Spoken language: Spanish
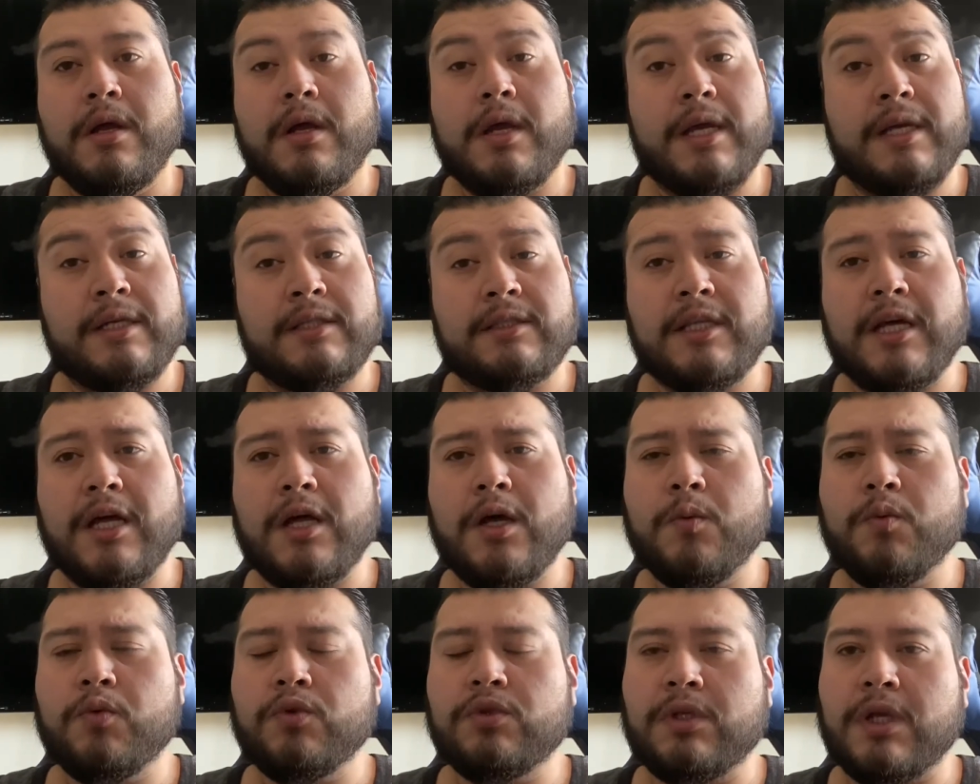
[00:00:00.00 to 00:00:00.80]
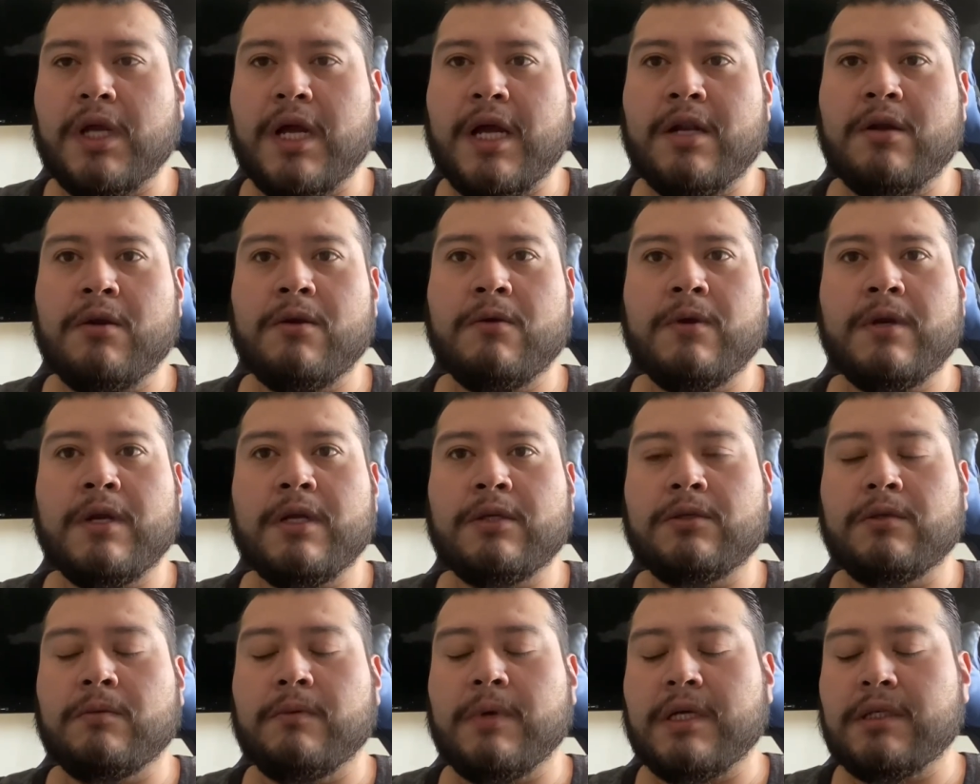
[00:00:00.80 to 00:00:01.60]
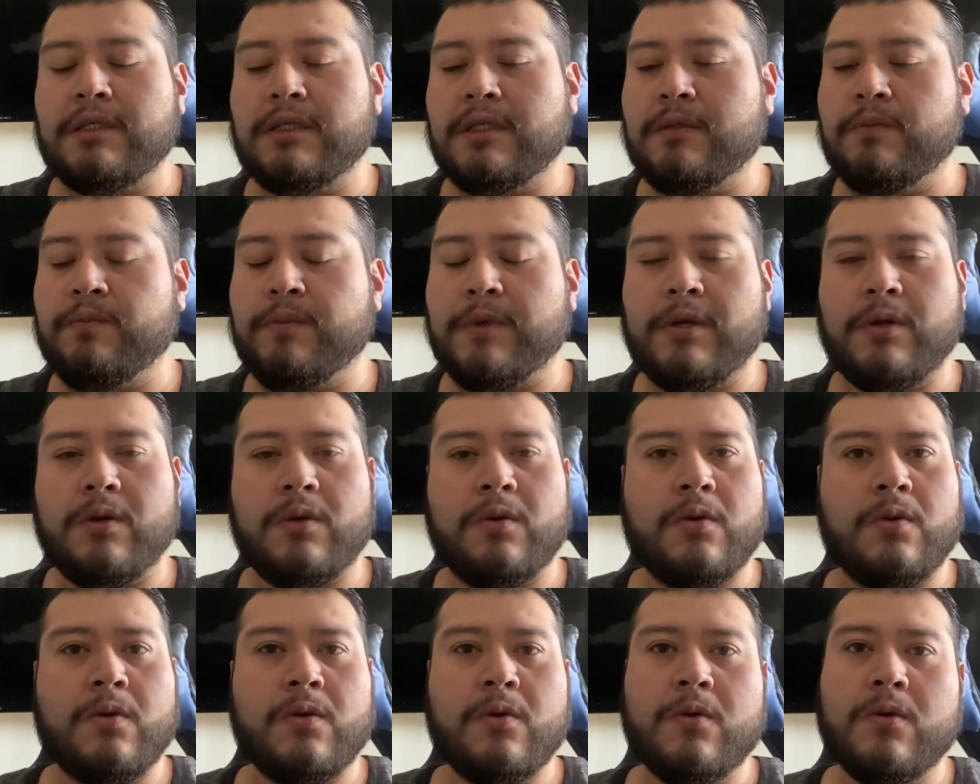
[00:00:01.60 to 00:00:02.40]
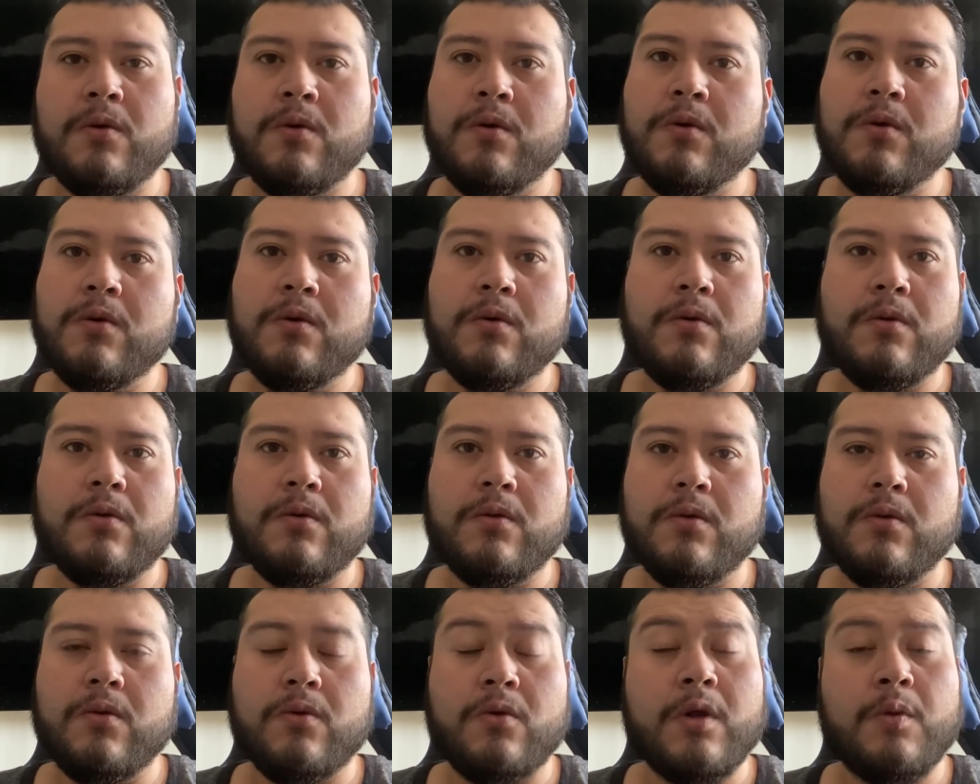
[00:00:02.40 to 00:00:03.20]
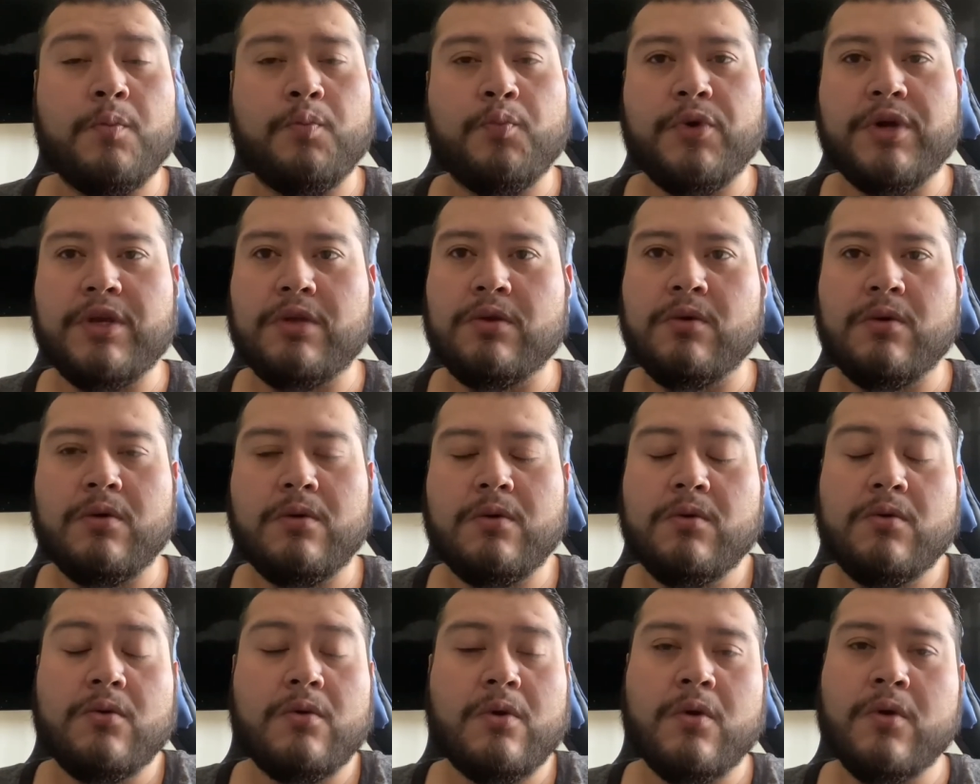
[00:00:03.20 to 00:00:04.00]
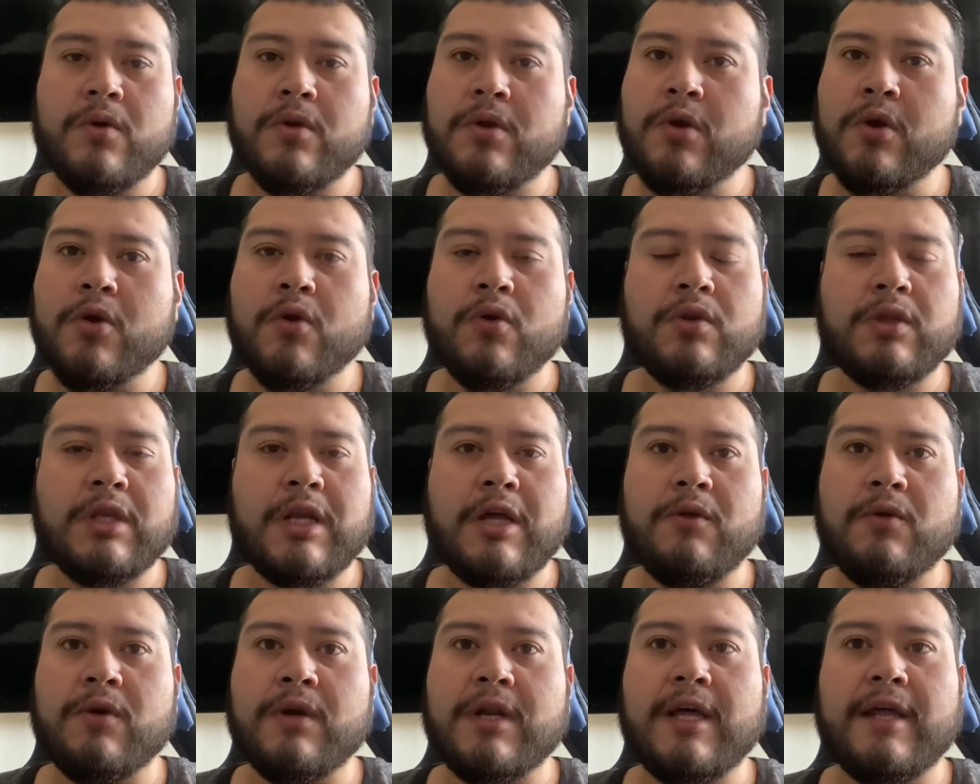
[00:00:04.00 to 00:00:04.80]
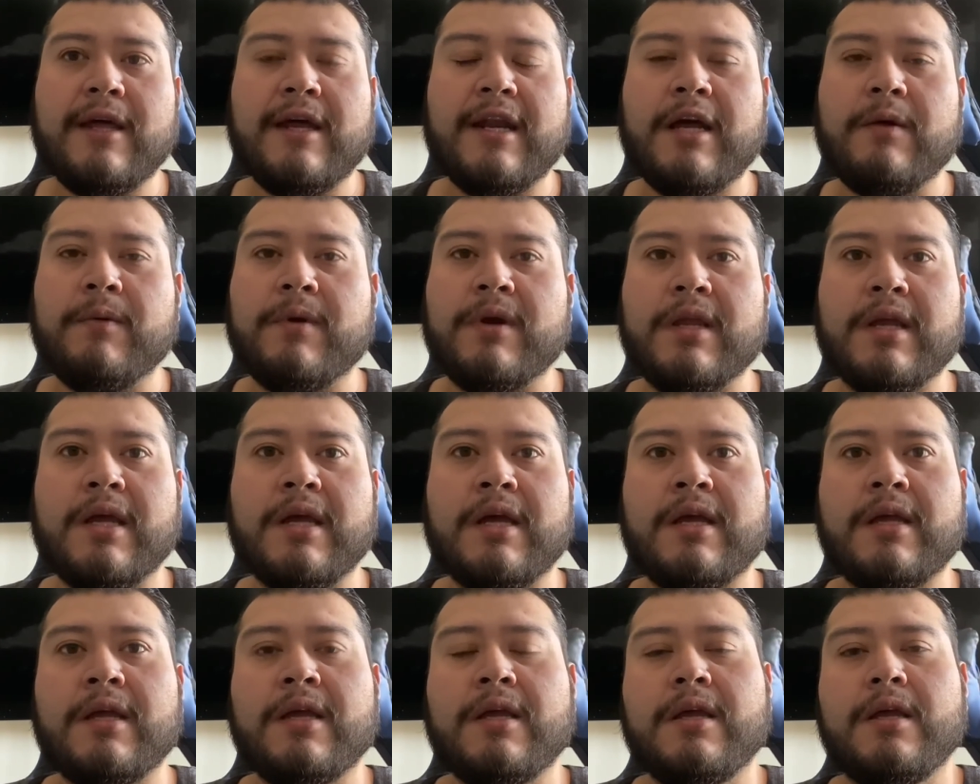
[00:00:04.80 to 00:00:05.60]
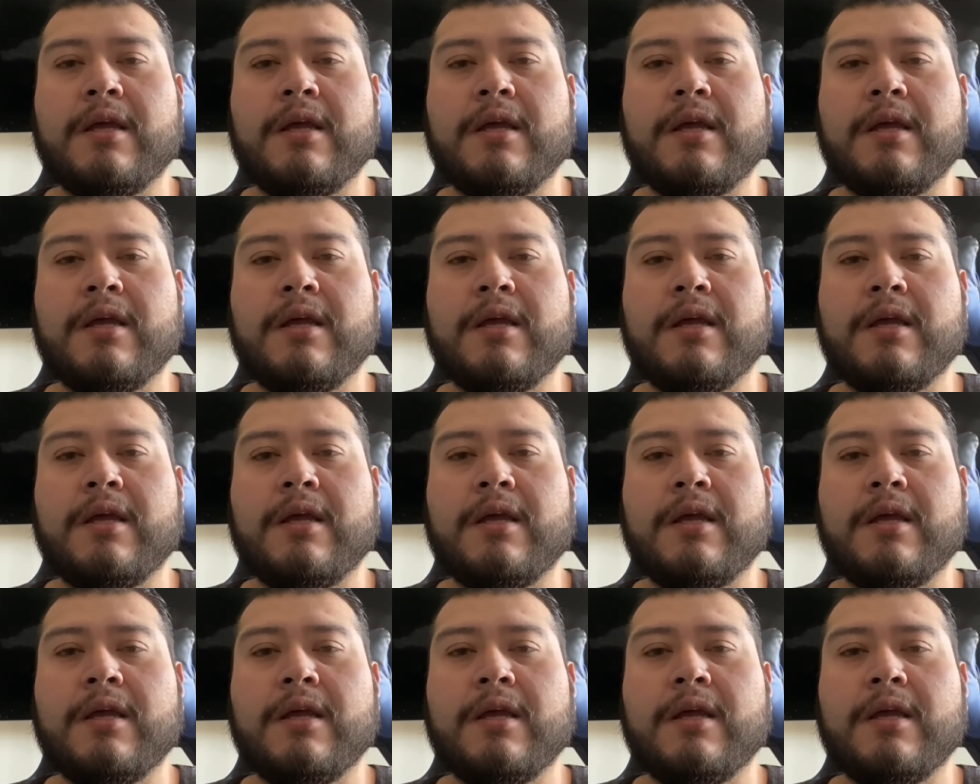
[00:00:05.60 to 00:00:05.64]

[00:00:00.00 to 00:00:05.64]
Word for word: He estado buscando en las subastas, pero no, no, no, no, he encontrado nada, la verdad.